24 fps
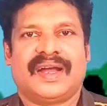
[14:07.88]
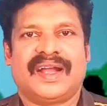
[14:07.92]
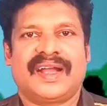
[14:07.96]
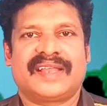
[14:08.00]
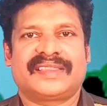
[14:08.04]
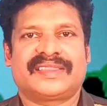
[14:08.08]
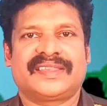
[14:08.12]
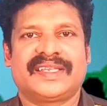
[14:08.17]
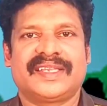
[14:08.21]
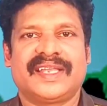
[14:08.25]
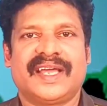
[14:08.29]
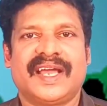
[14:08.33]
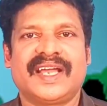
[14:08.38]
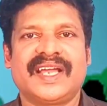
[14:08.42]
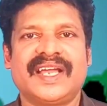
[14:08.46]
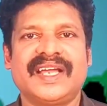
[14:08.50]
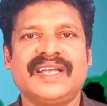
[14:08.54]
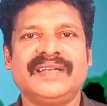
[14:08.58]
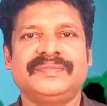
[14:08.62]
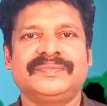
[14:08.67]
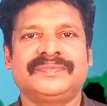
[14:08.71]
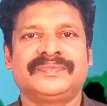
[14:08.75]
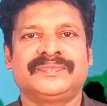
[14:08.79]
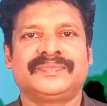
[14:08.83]
அடுத்ததாக
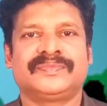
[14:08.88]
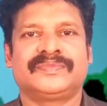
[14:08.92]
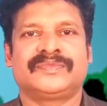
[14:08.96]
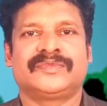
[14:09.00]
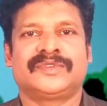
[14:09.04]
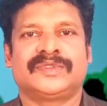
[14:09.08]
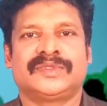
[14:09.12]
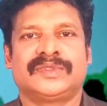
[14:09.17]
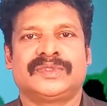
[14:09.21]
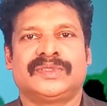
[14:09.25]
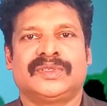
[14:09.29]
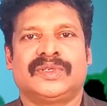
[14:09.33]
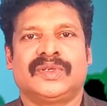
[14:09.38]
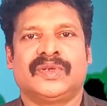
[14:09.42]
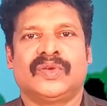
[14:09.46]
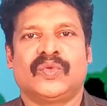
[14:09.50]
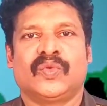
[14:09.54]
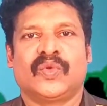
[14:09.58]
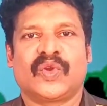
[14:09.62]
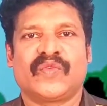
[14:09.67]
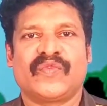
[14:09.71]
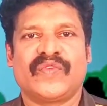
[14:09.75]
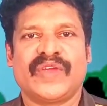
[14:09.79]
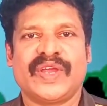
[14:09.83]

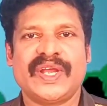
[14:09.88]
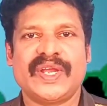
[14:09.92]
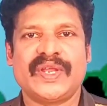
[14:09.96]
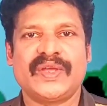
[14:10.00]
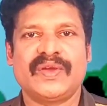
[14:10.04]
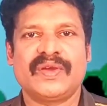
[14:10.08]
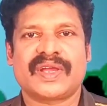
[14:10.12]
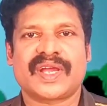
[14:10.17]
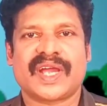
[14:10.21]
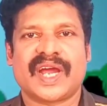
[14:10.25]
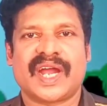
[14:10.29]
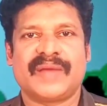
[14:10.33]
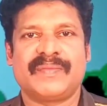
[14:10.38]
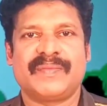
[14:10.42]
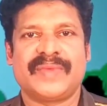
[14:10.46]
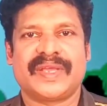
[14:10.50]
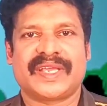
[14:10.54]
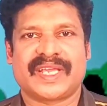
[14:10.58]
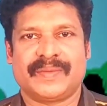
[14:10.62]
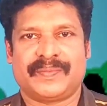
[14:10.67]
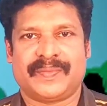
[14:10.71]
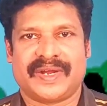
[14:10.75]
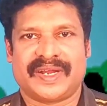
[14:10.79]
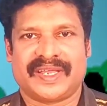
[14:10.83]
ஒரு வீடியோ
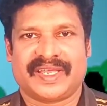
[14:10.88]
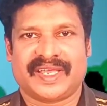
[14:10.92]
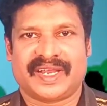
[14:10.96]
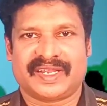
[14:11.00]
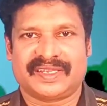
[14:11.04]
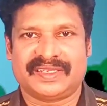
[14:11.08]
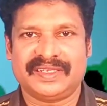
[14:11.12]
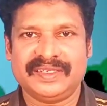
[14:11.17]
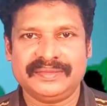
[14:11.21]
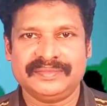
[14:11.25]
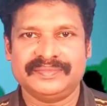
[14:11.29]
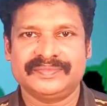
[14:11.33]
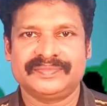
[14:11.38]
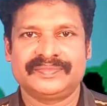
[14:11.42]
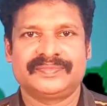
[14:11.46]
காண்பிக்கப்படுகிறது